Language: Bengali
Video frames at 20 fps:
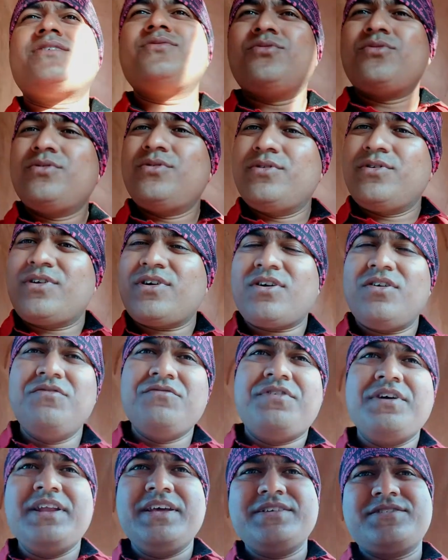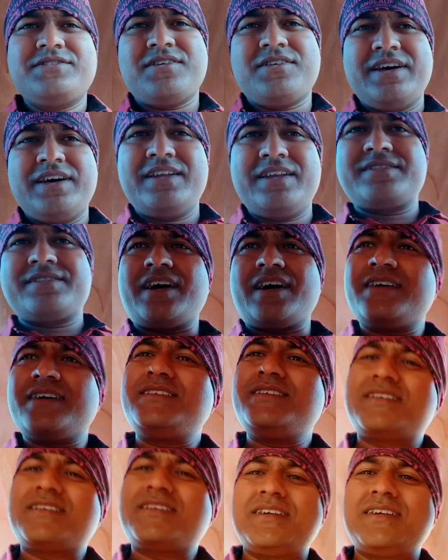একটু অন্যরকম ফিলিংস হয় এর
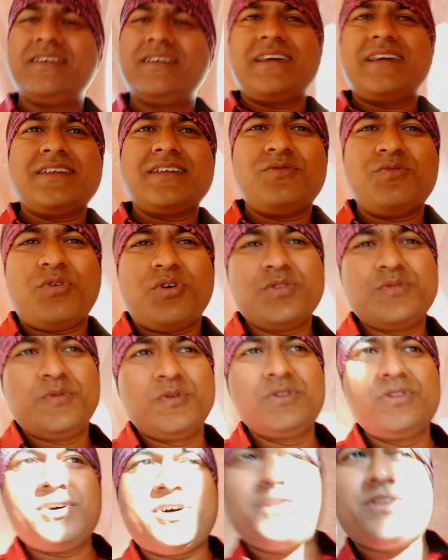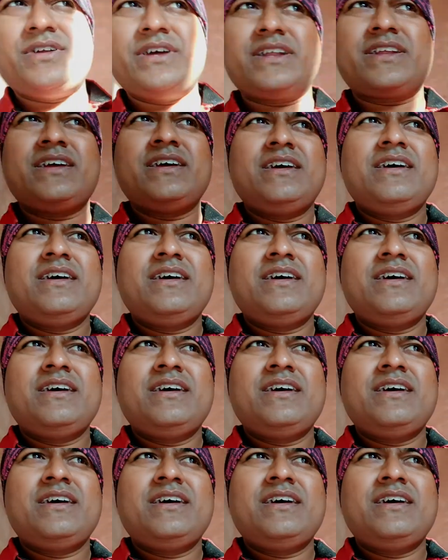স্ট্রাকচারটা ঠিক একদম অদ্ভুত ধরনের